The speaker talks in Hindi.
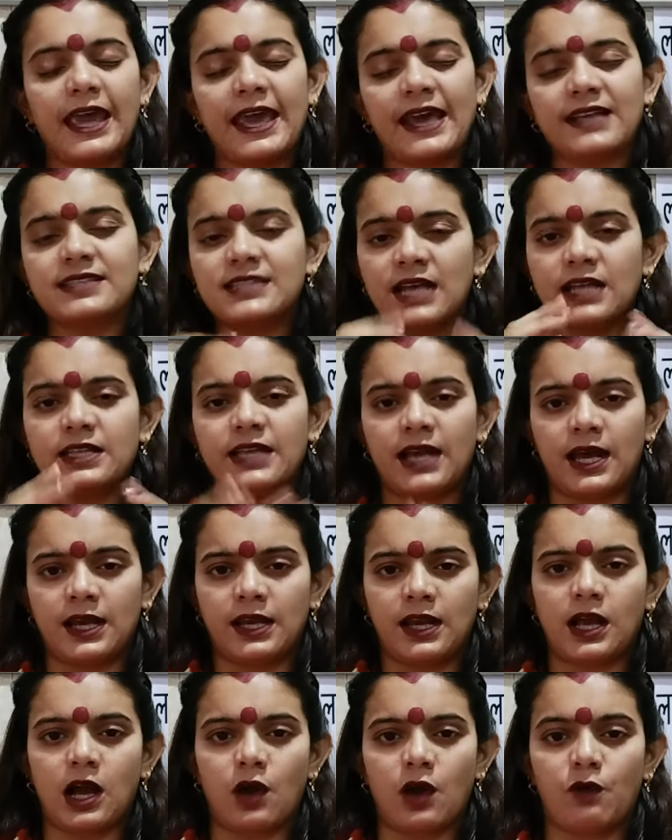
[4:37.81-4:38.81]
ऐसा ध्यान
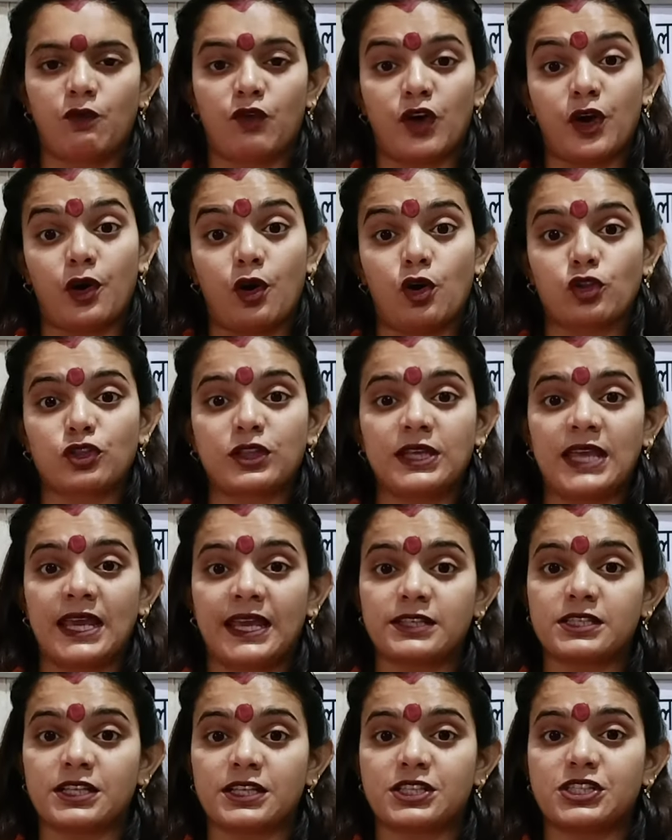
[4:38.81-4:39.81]
लगाओ वह होती है
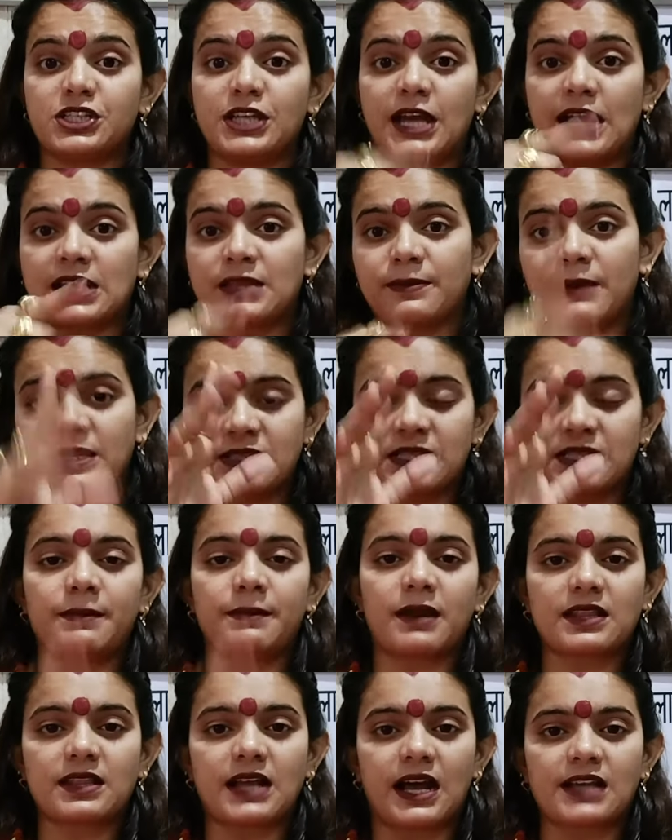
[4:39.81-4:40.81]
कि सच्ची आत्मा से हम
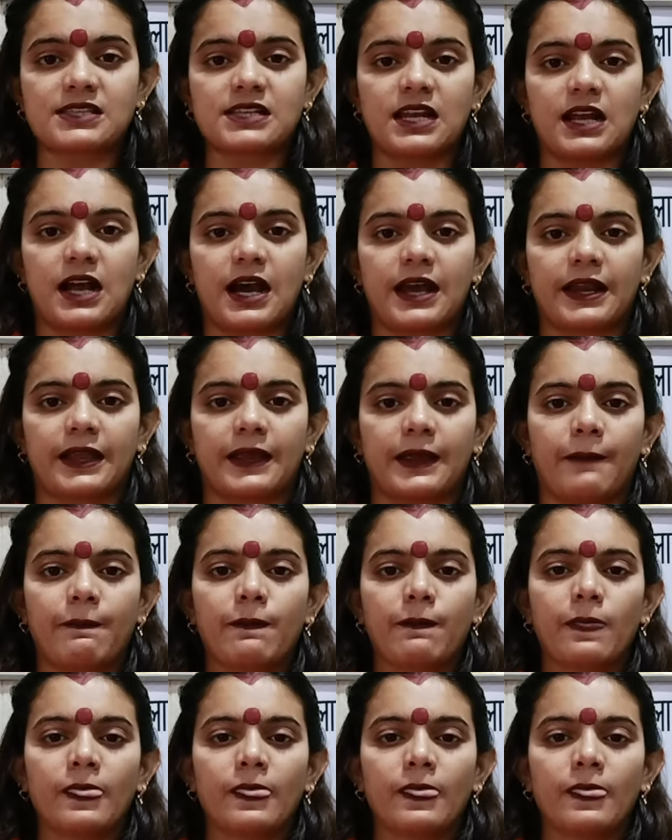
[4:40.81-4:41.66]
अरदास लगा रहे हैं